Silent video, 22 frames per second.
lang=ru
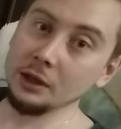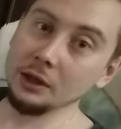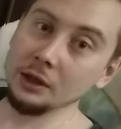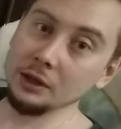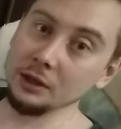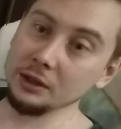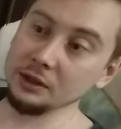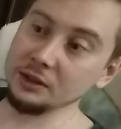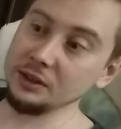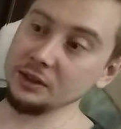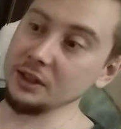
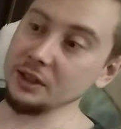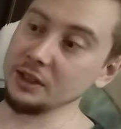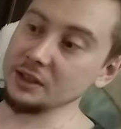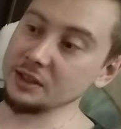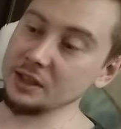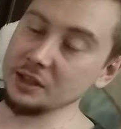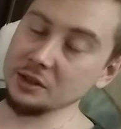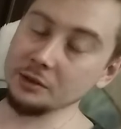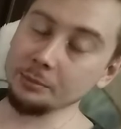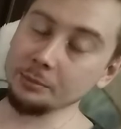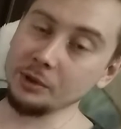Э, где я
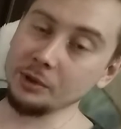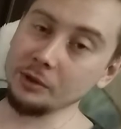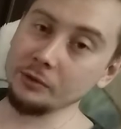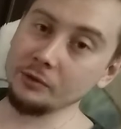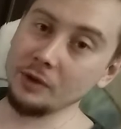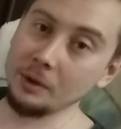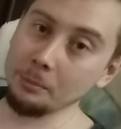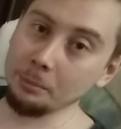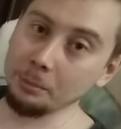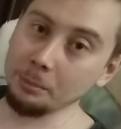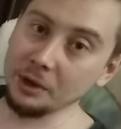рассказывал
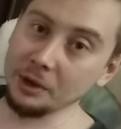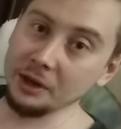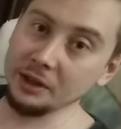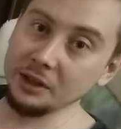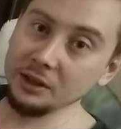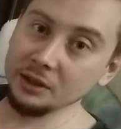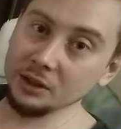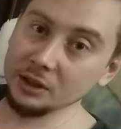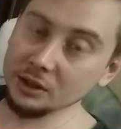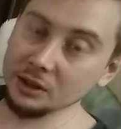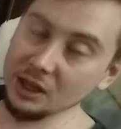вам про
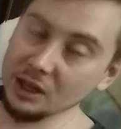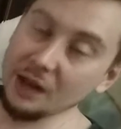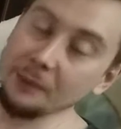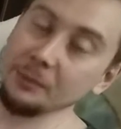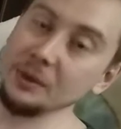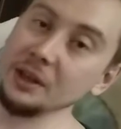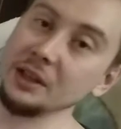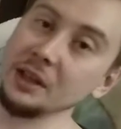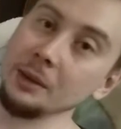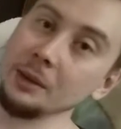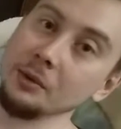Kingdom
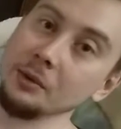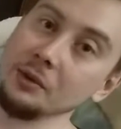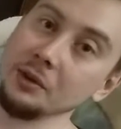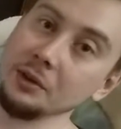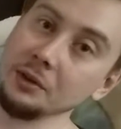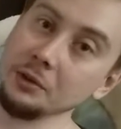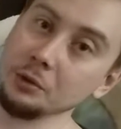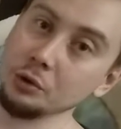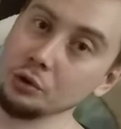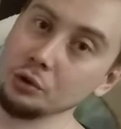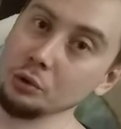я там
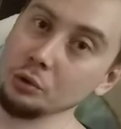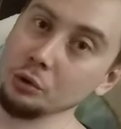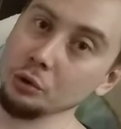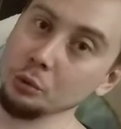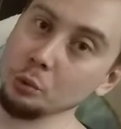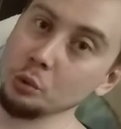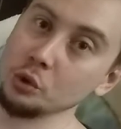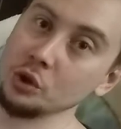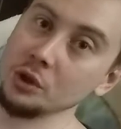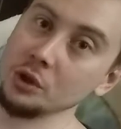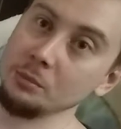говорил, что
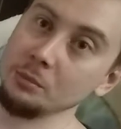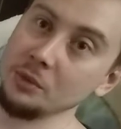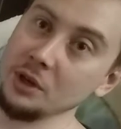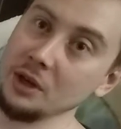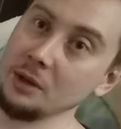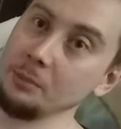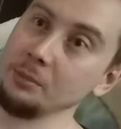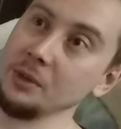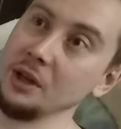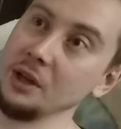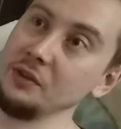нужно мне
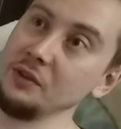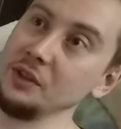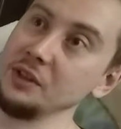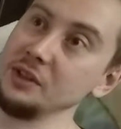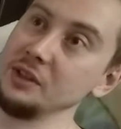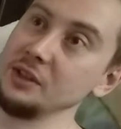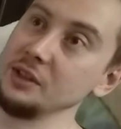обновить.